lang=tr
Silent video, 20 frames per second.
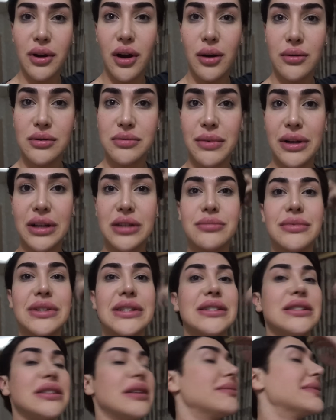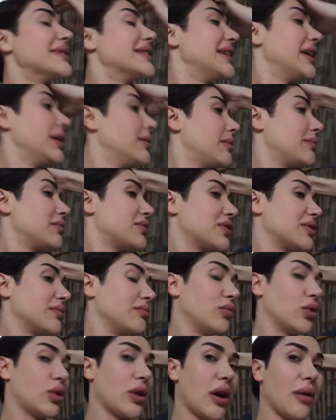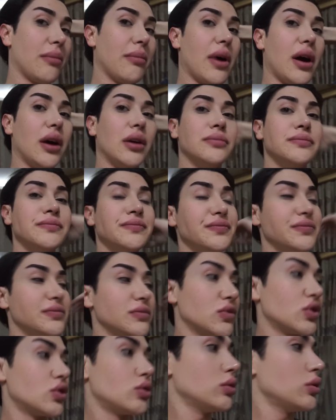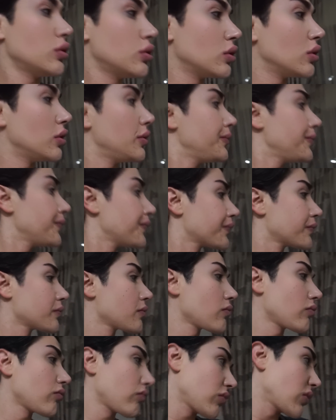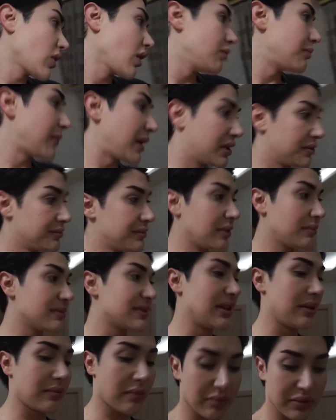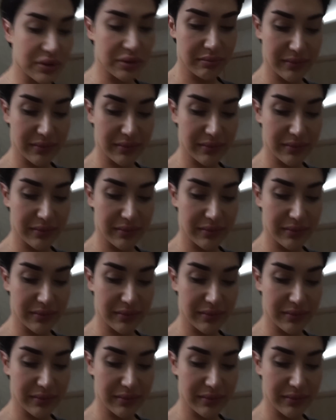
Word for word: bakar mısın? Makyajımı nasıl temizleyememişim mükemmel. Çünkü makyajımı temizleyememişim.